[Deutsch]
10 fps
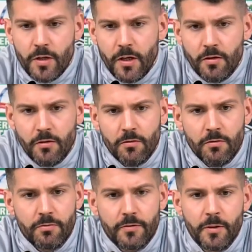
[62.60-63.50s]
denke,
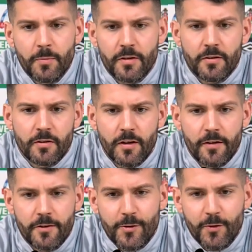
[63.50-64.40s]
niemand
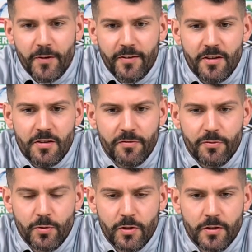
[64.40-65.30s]
kann sich irgendwie sicher
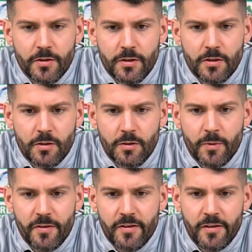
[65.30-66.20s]
fühlen. Äh,
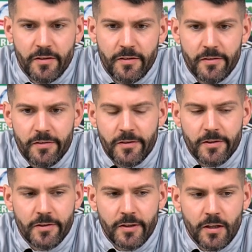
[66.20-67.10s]
man sieht, dass es
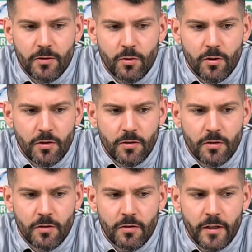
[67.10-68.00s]
äh, ja doch
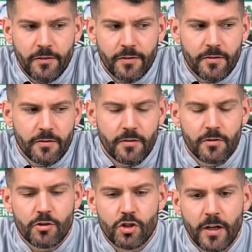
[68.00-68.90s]
äh, etwas
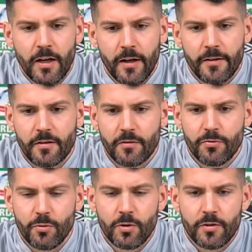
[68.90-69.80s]
äh, schneller als
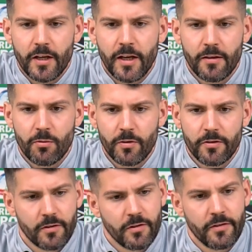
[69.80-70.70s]
gefühlt geht, so
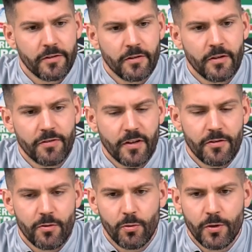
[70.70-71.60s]
diese, diese
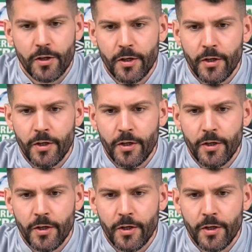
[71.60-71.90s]
Infektion.